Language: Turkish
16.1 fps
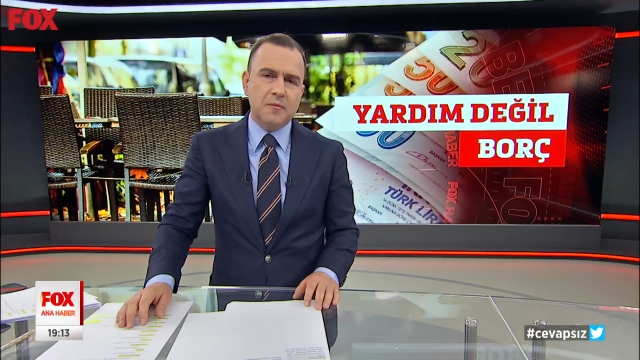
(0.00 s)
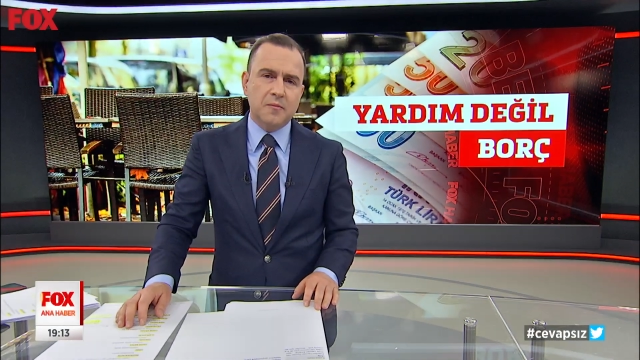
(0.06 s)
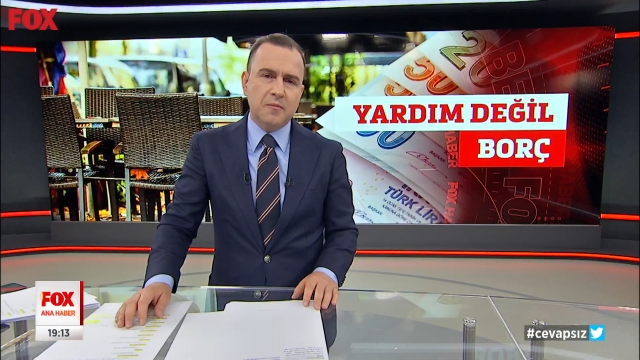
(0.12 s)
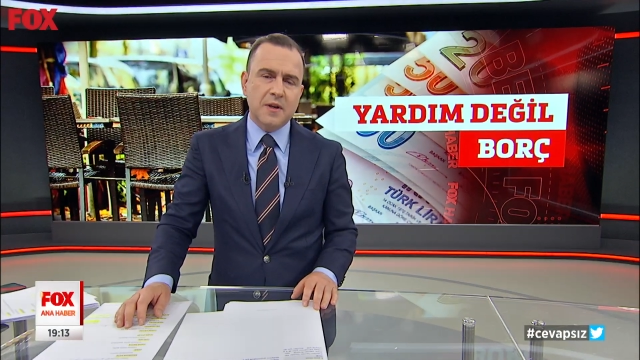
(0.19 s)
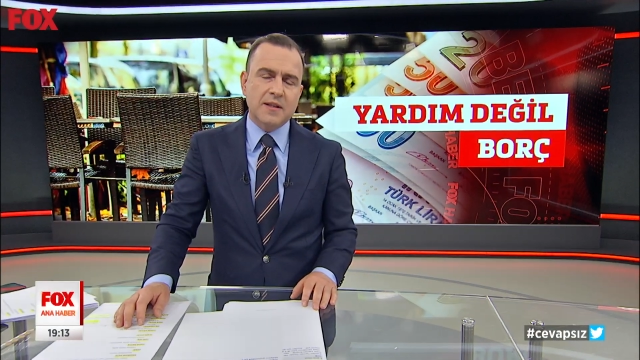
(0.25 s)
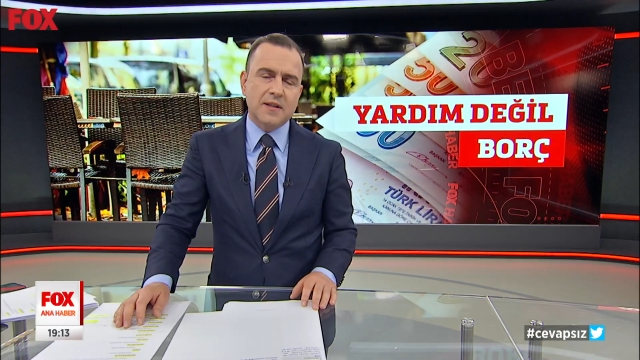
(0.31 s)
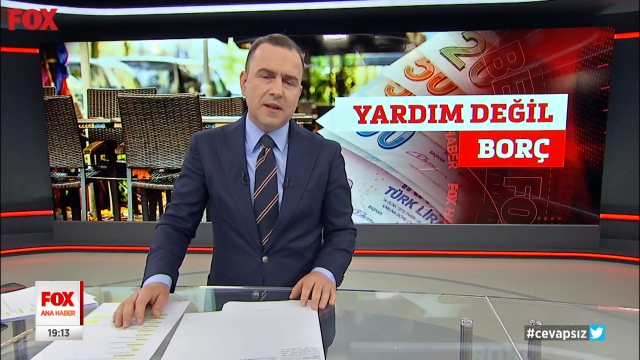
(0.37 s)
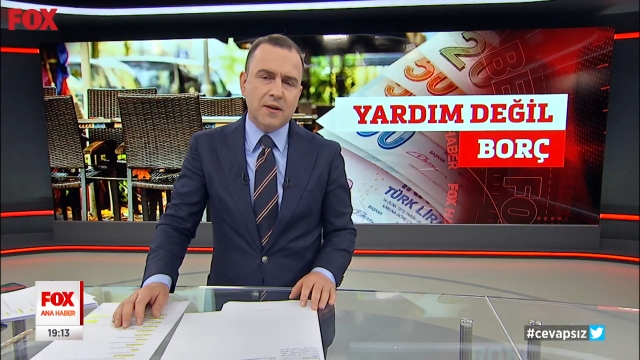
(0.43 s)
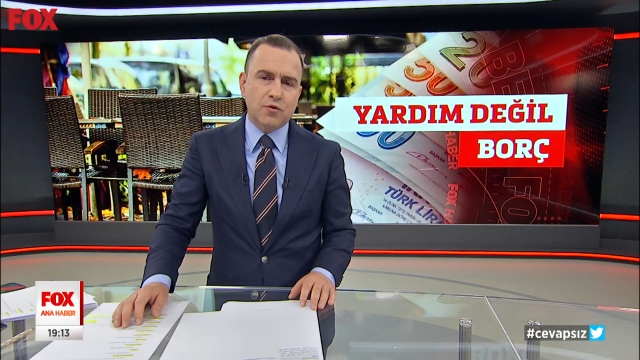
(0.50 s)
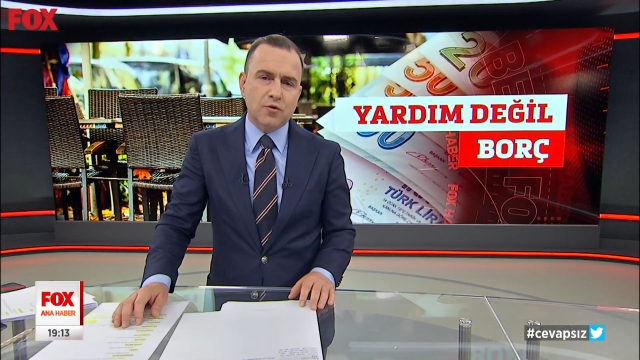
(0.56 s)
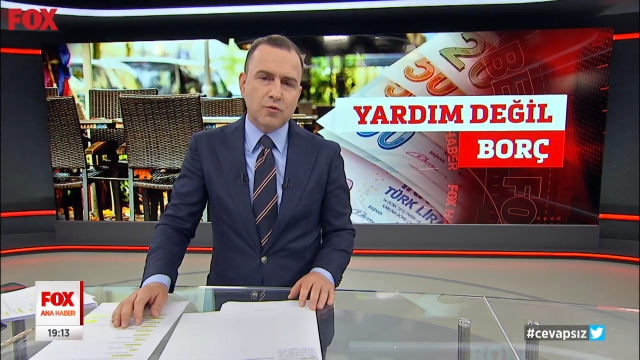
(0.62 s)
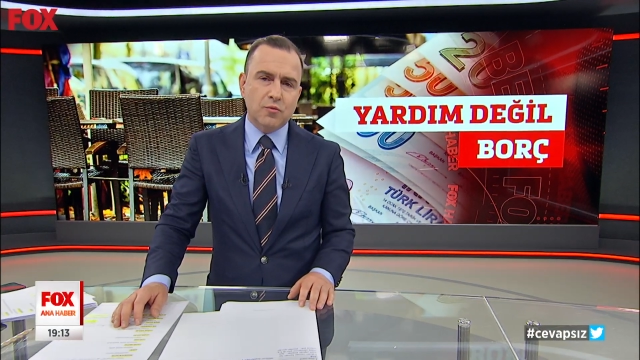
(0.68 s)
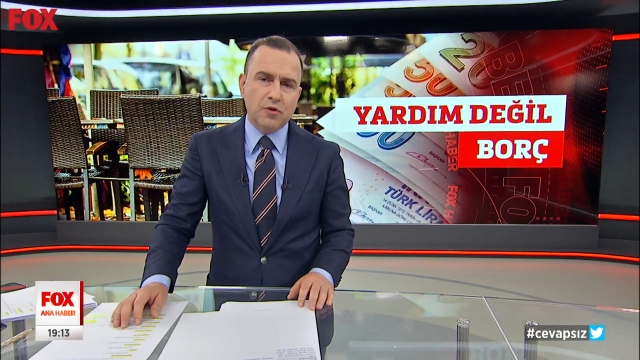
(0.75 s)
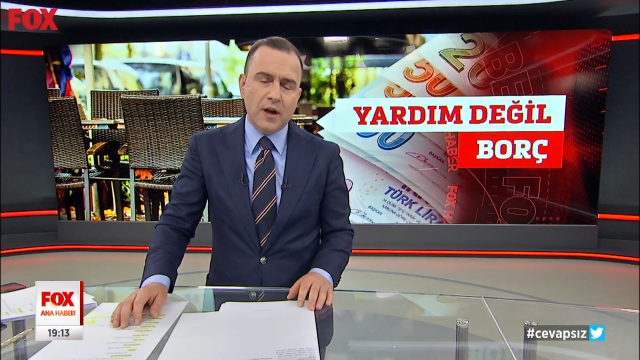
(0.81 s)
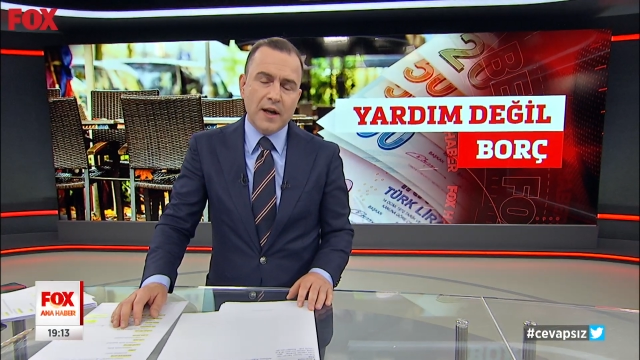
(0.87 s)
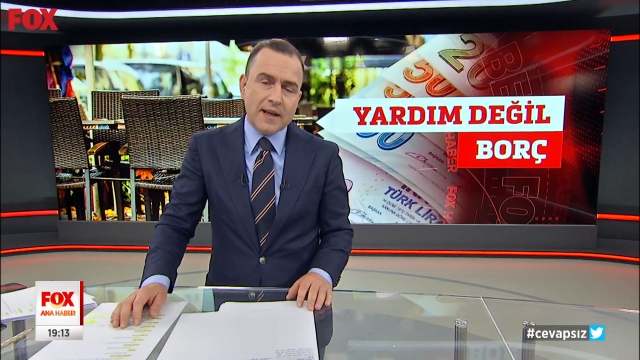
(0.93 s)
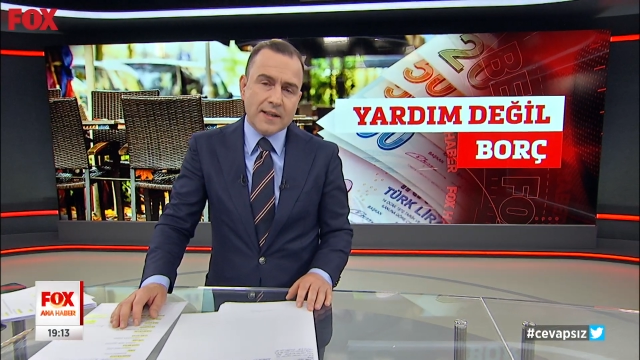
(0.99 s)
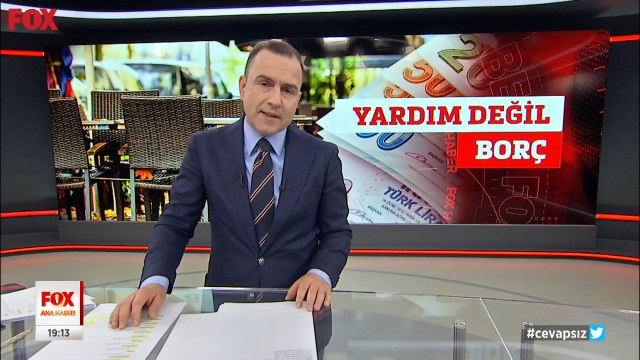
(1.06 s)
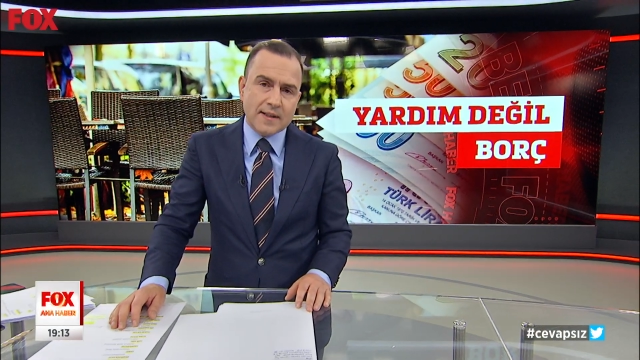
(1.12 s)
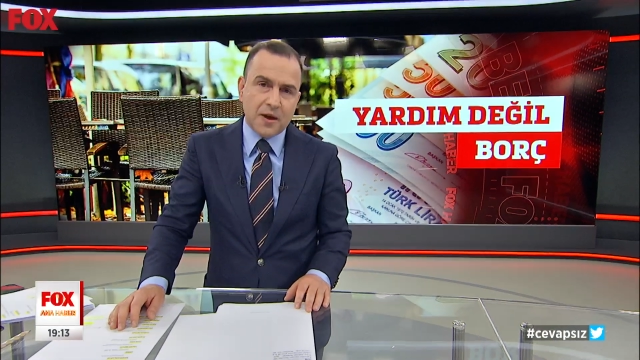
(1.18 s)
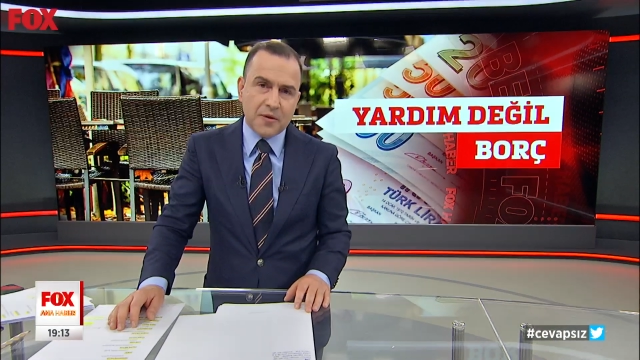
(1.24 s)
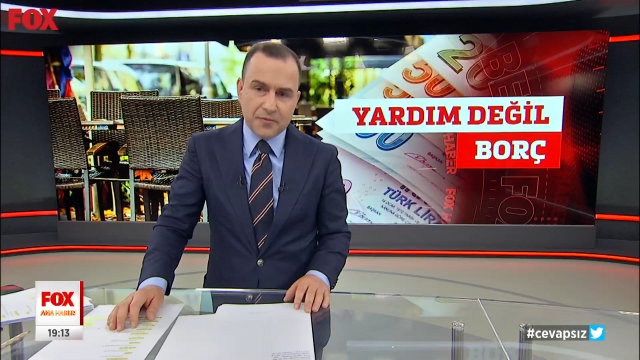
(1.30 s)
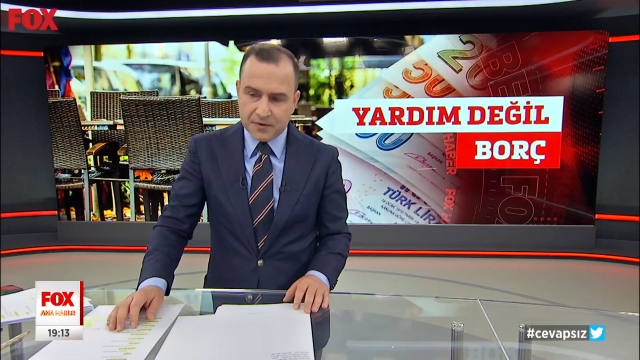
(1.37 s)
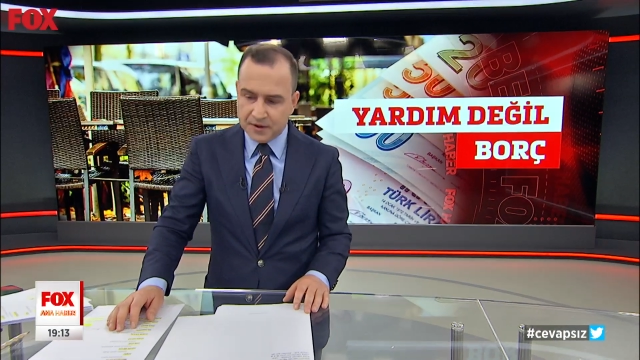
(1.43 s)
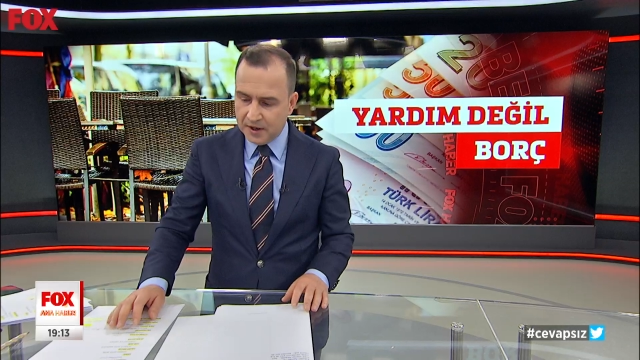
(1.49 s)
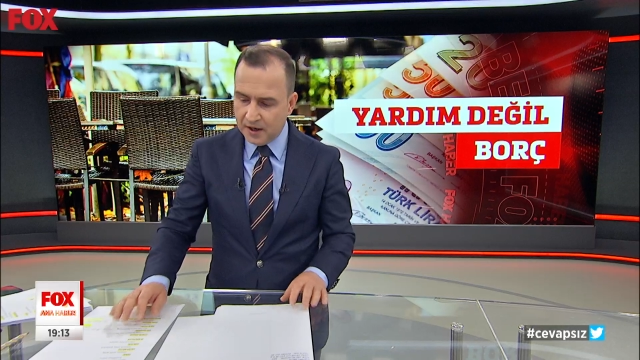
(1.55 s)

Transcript: meslek grubuna esnaf.